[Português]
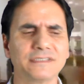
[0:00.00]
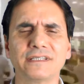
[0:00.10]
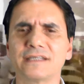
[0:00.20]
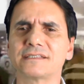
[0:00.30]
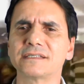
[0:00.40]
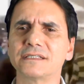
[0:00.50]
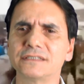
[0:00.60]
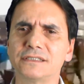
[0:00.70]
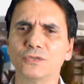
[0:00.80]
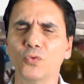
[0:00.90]

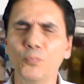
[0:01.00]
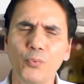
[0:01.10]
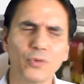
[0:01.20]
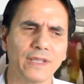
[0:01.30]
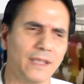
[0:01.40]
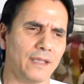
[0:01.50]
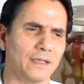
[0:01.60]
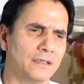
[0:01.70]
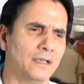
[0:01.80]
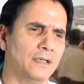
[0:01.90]
interessante o
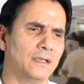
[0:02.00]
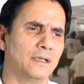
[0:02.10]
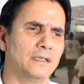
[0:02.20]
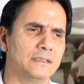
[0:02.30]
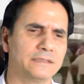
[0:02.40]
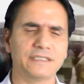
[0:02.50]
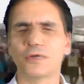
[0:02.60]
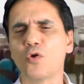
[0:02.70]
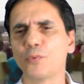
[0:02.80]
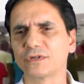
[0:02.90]
porquê
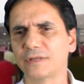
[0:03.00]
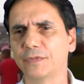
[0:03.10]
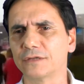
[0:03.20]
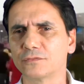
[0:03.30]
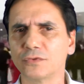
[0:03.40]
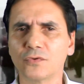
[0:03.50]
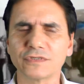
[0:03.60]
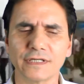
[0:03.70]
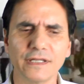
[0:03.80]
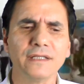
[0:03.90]
desse comportamento. Eu
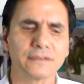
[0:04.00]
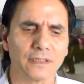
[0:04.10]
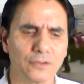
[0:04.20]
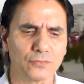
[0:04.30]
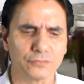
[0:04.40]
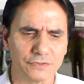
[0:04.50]
gostaria então